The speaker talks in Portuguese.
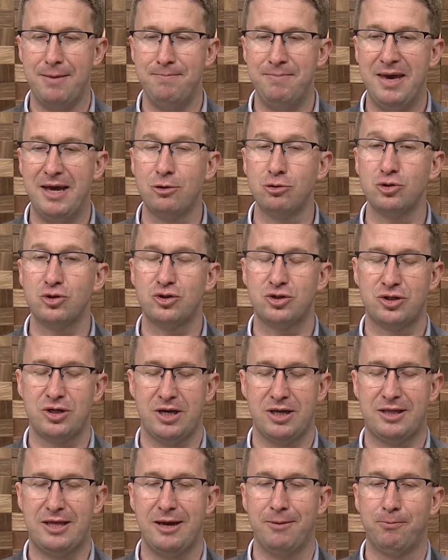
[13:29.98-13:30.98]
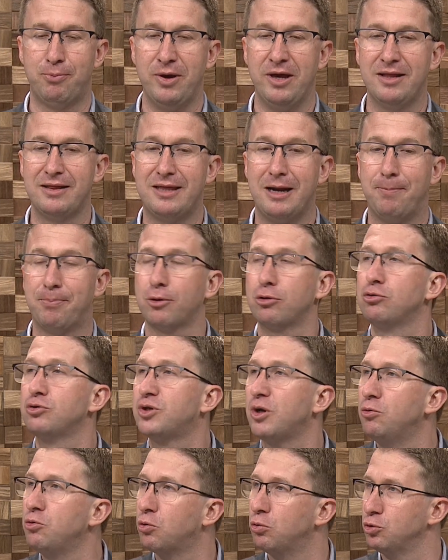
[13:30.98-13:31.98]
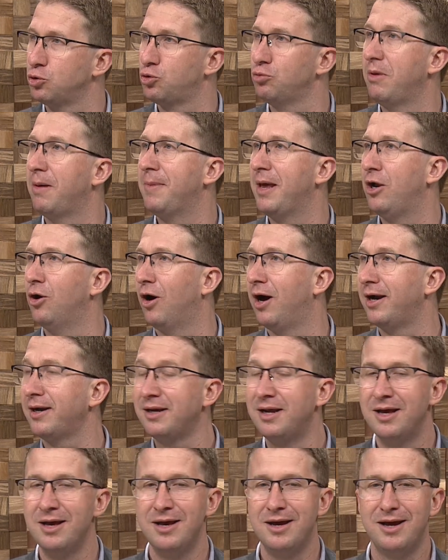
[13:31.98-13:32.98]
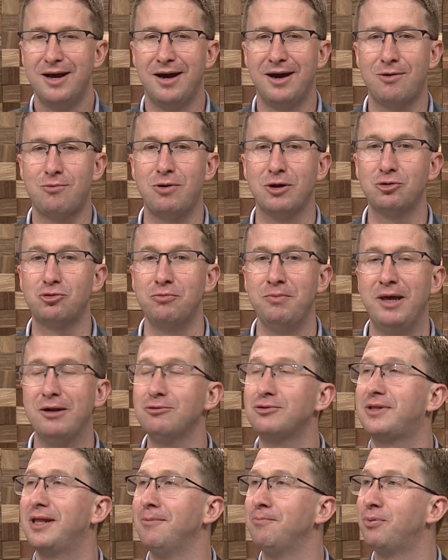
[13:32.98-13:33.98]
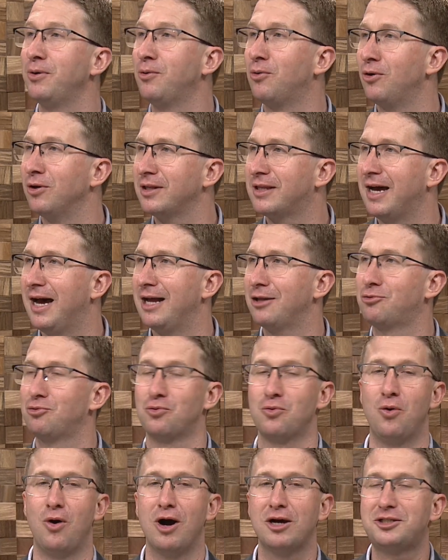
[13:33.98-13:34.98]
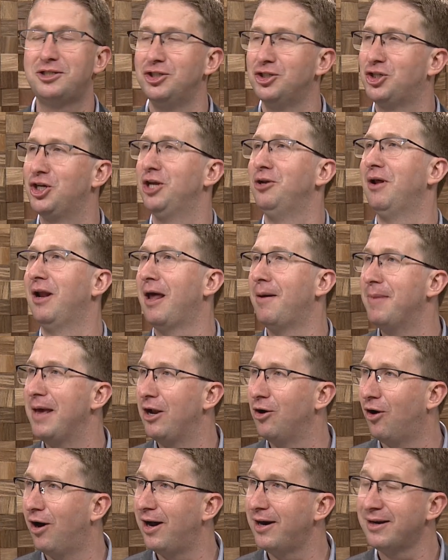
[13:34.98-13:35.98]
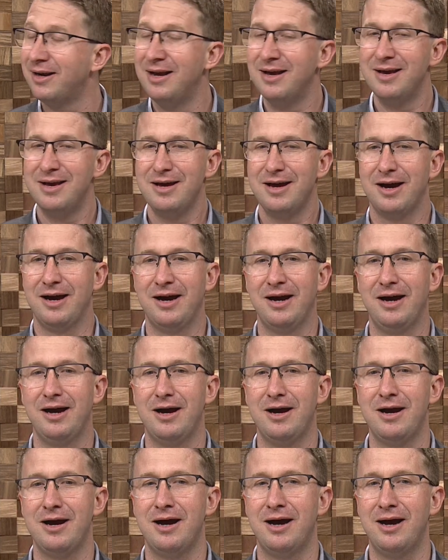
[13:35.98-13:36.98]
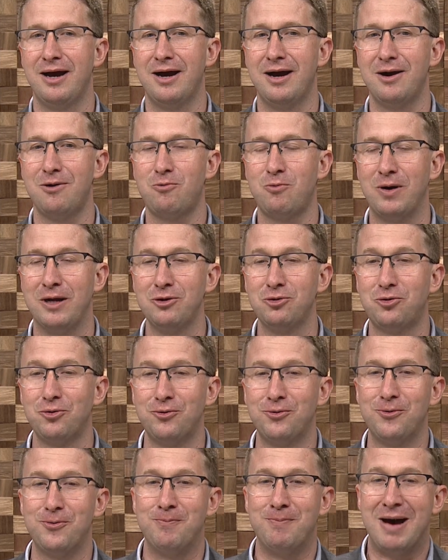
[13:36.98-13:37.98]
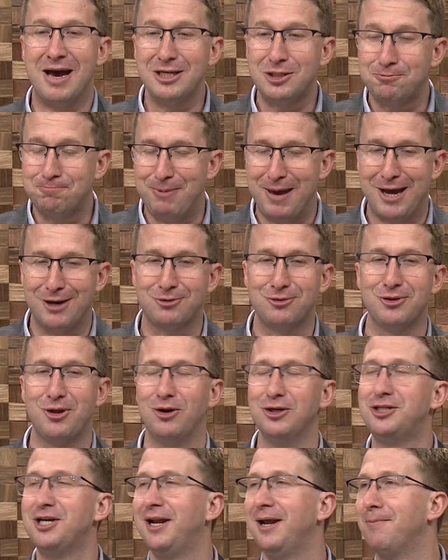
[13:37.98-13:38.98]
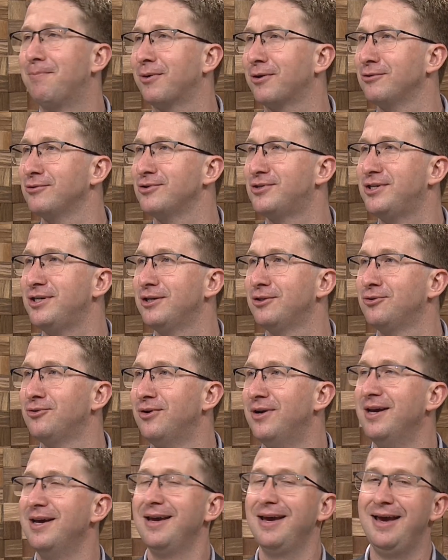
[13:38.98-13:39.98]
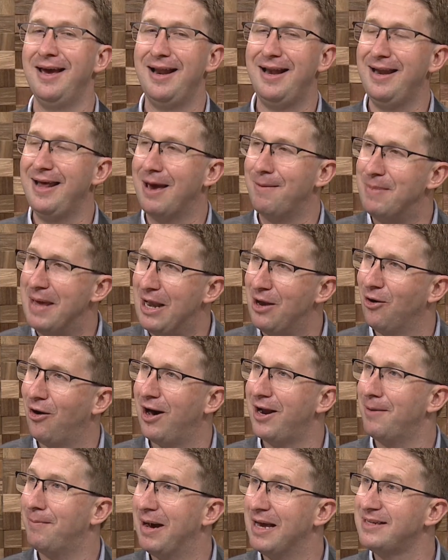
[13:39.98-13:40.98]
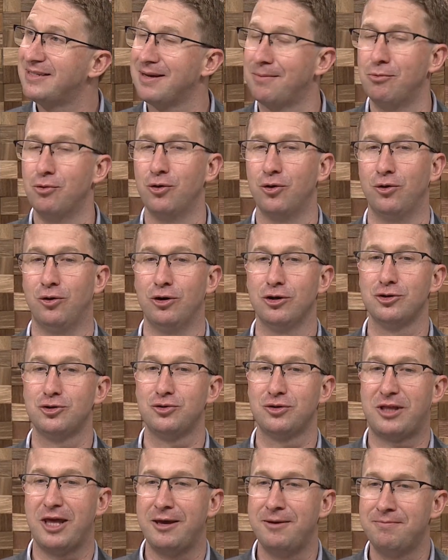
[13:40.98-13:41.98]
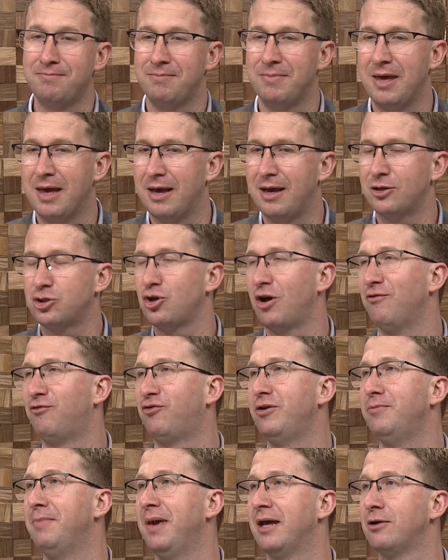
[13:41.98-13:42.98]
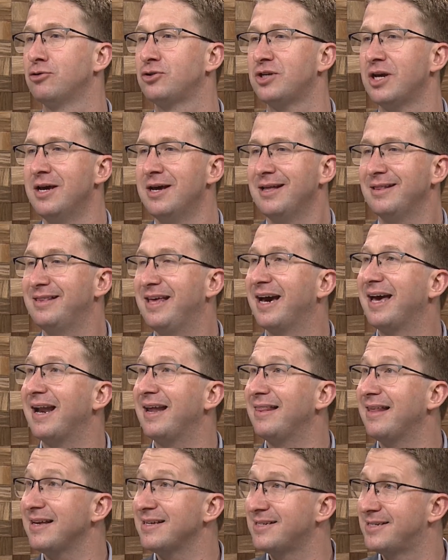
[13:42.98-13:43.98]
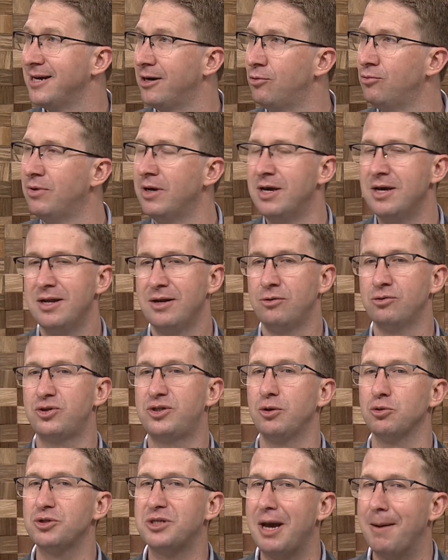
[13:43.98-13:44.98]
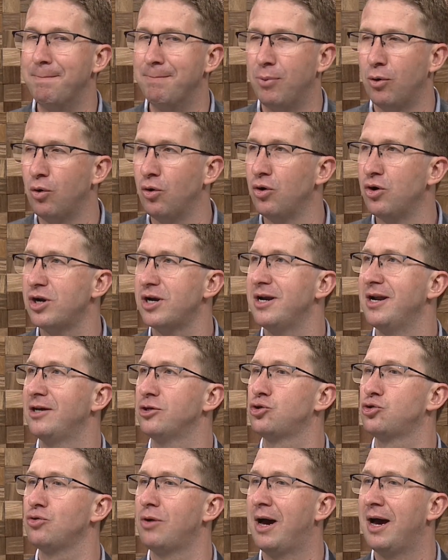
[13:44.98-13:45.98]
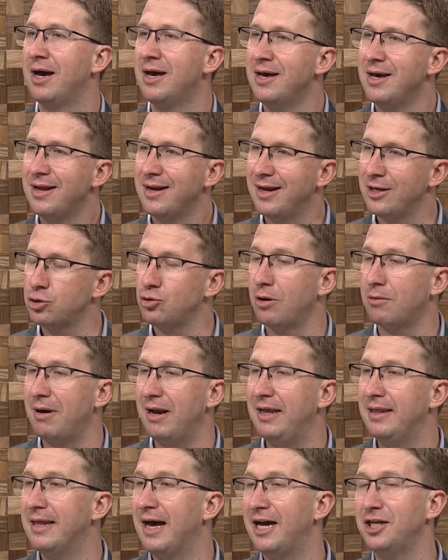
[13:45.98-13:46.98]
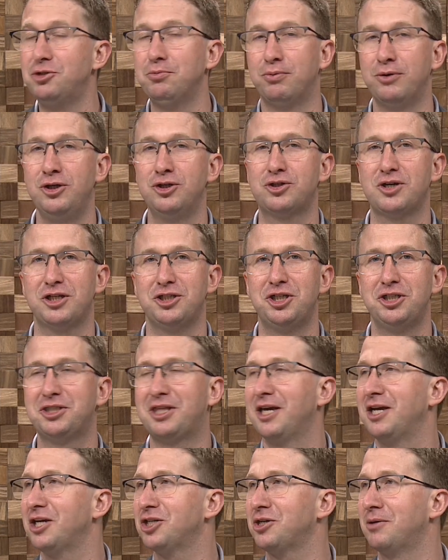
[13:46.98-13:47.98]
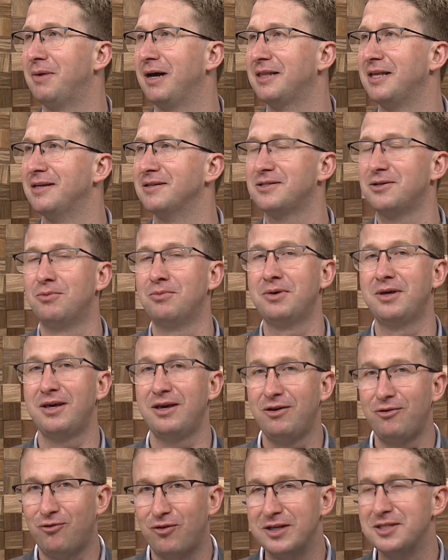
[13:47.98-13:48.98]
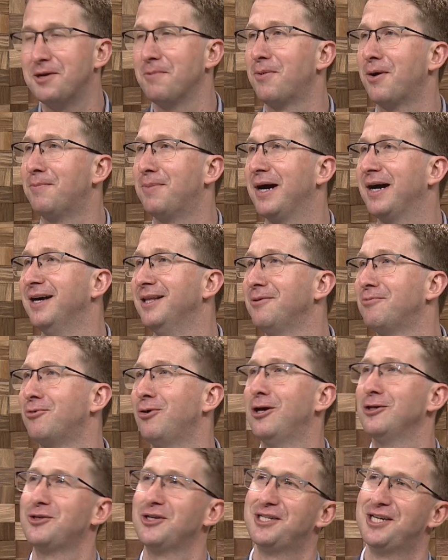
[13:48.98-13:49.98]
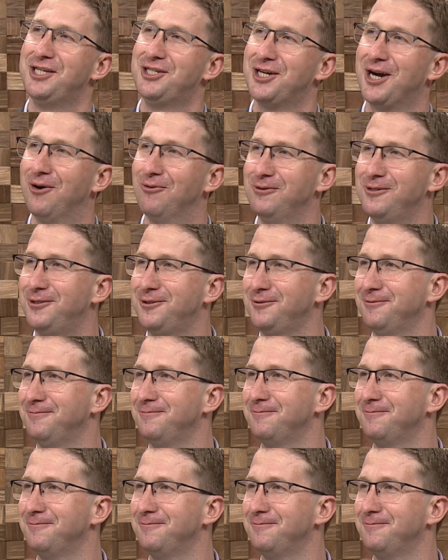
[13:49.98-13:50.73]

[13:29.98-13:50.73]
menos tempo entre a produção e o consumo é melhor, quanto menos tempo em contato com o oxigênio ele é melhor, é, é, quanto mais perto de onde ele é produzido, ele é melhor, é mais saboroso, tem, é, sofre menos degradação no seu sabor, na sua, na sua qualidade, por isso que a gente tem que chamar atenção e fazer propaganda para o nosso azeite gaúcho.